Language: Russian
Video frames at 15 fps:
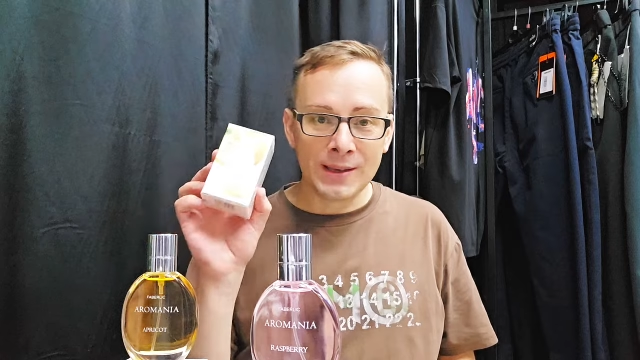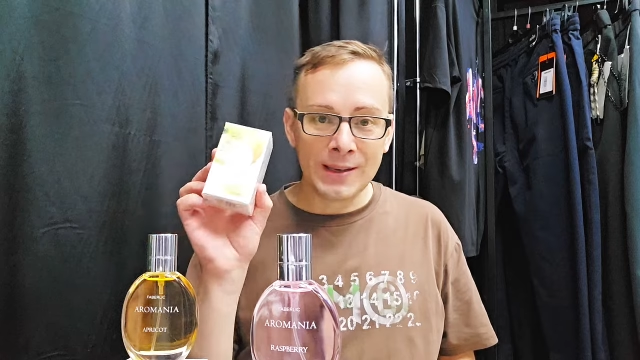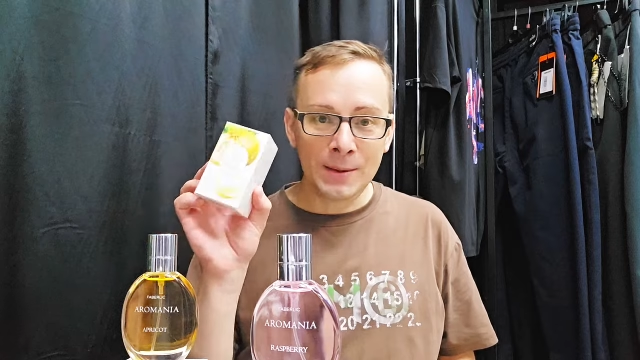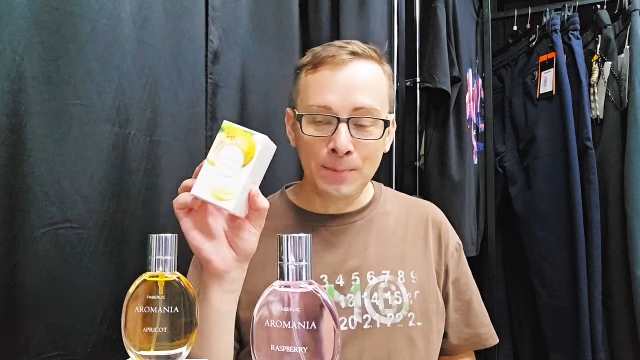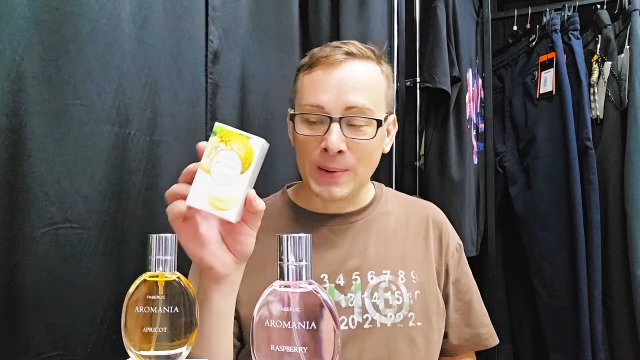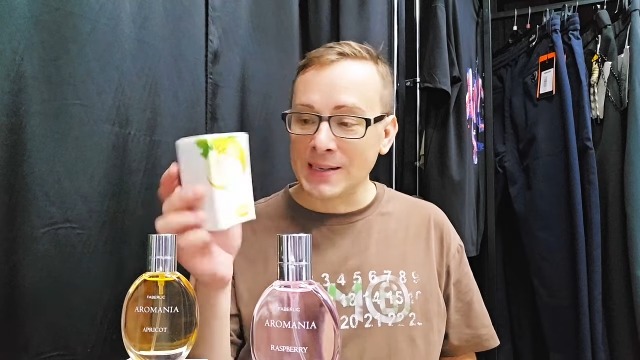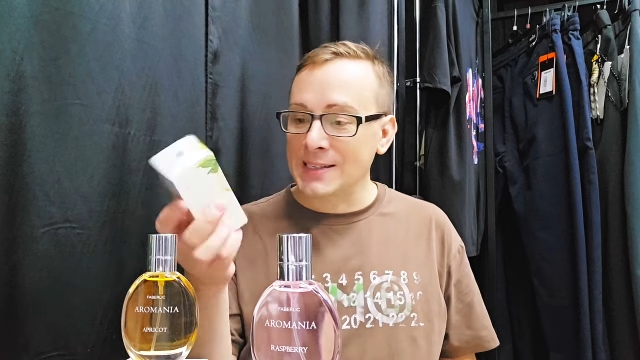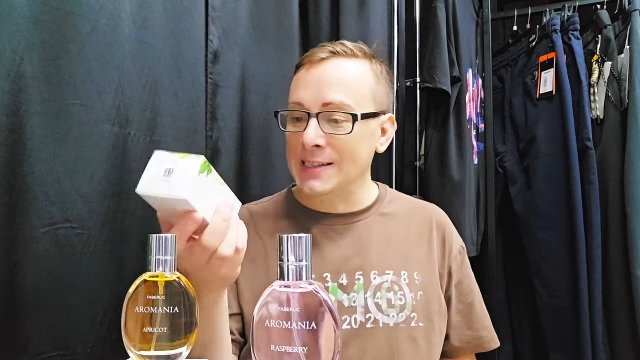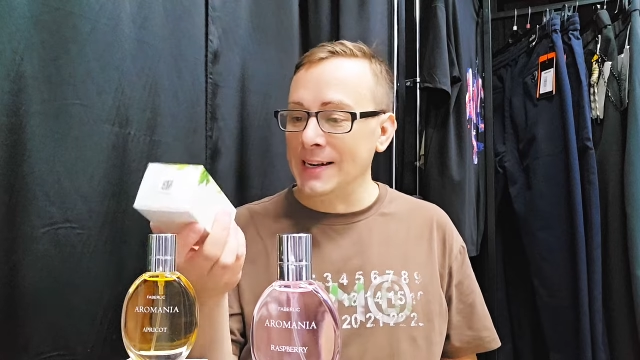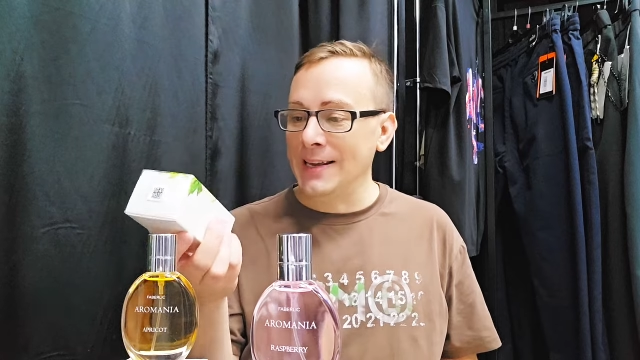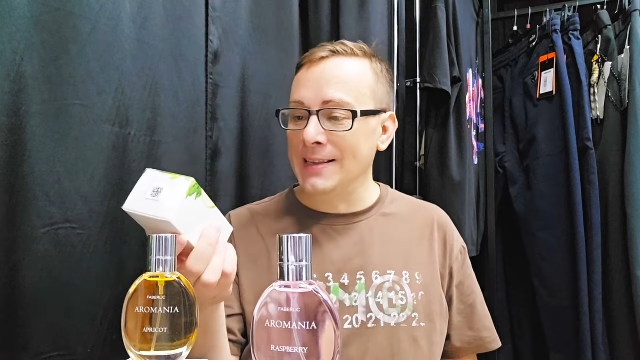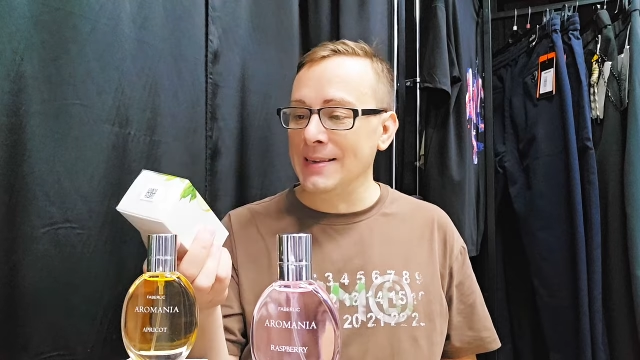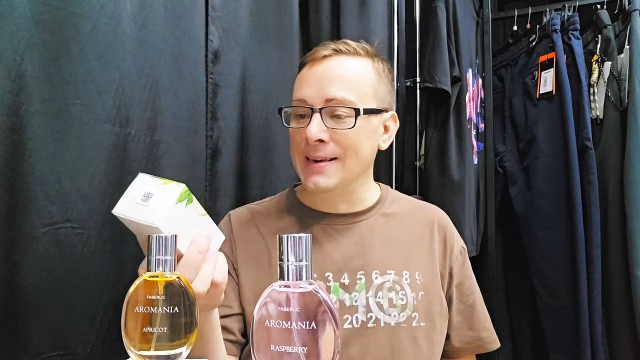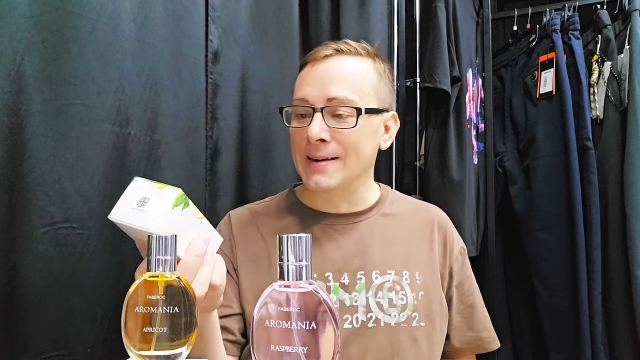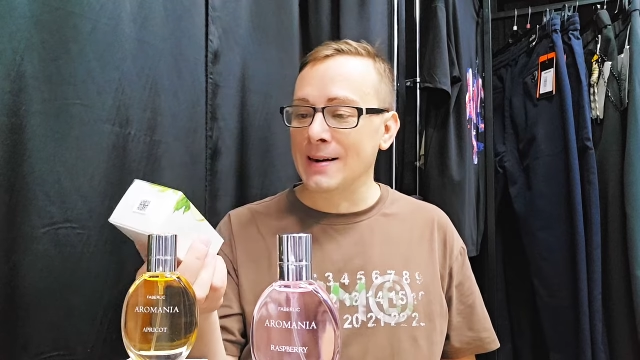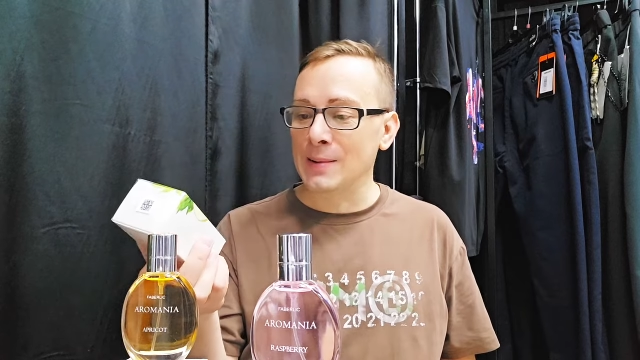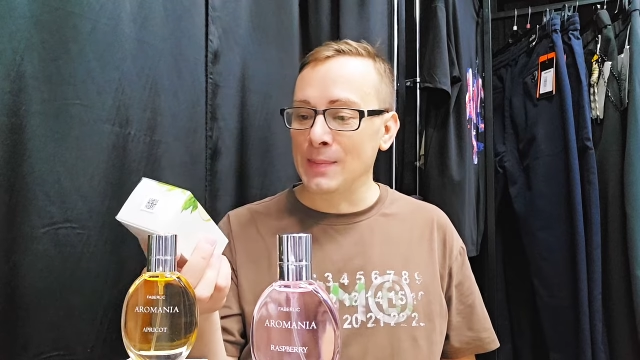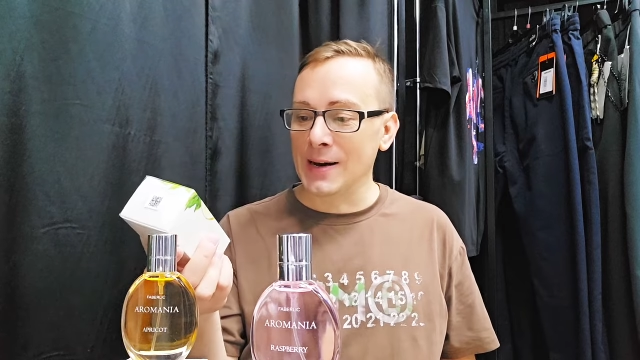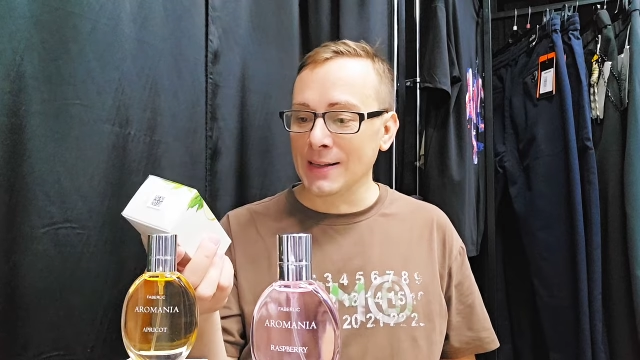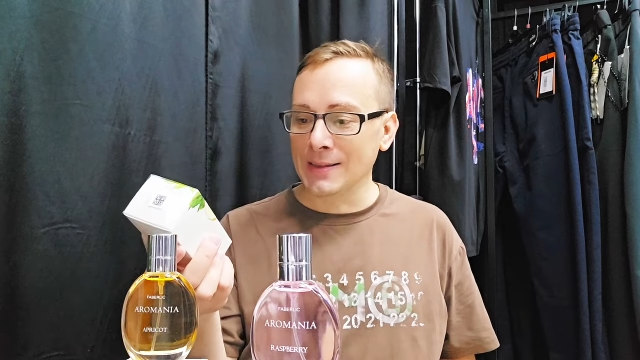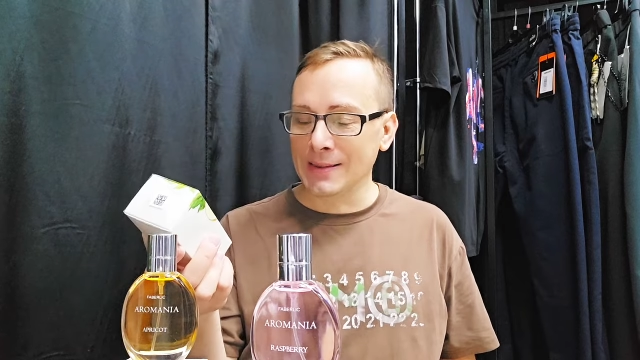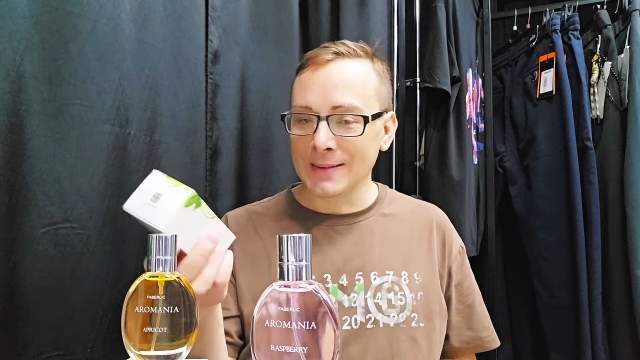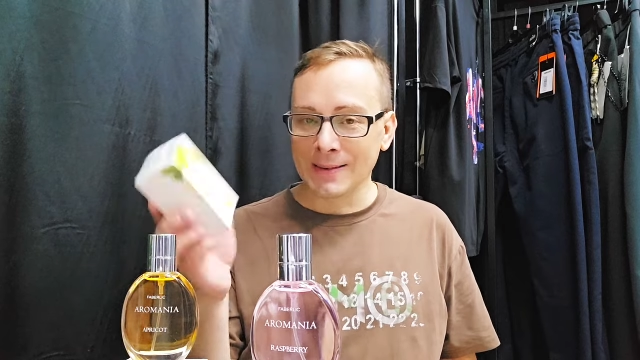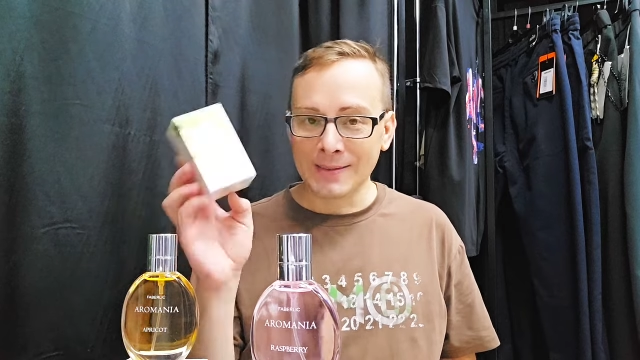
И последний аромат,